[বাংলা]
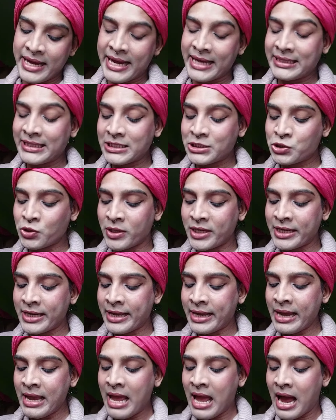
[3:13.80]
এদের শরীরে
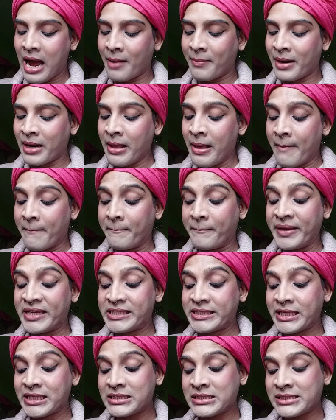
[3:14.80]
আবার
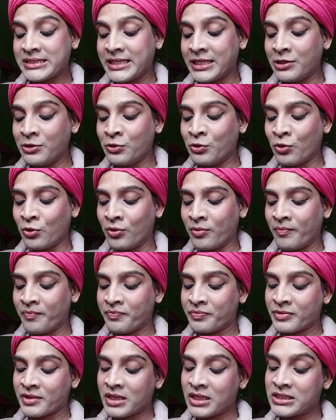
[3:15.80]
বিশেষ চিহ্ন
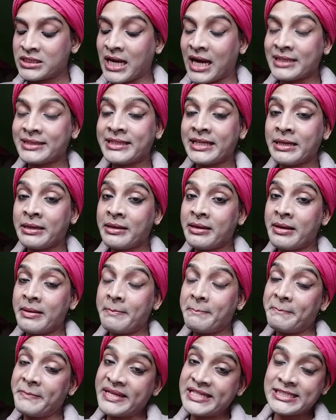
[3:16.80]
সাথে
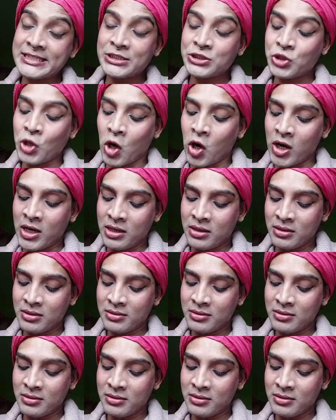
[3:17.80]
পিস্তল